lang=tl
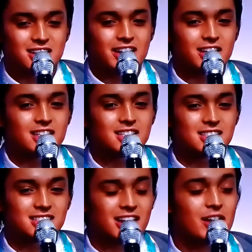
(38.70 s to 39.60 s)
I
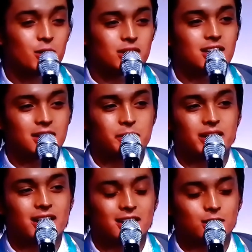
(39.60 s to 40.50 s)
can, kaya ko talaga
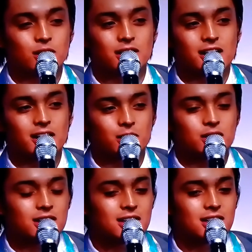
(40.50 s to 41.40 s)
mag-actor. Kaya ko
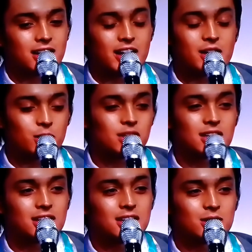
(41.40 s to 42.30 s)
talaga, kaya ko
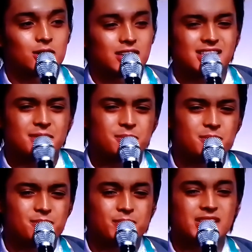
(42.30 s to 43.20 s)
talaga ito. Kasi
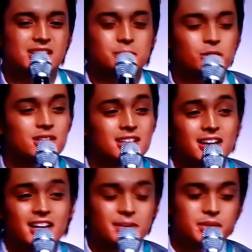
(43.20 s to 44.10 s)
minsan po
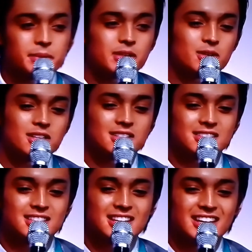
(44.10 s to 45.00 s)
nararamdaman ko na
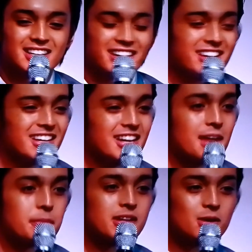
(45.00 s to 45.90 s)

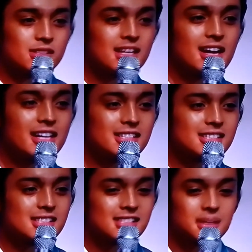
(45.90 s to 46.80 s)
nahihirapan ako sa
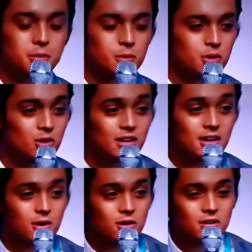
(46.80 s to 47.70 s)
lines, nabubulol
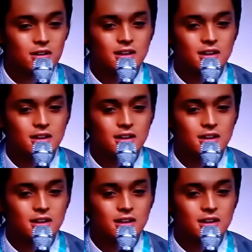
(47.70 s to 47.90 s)
ako,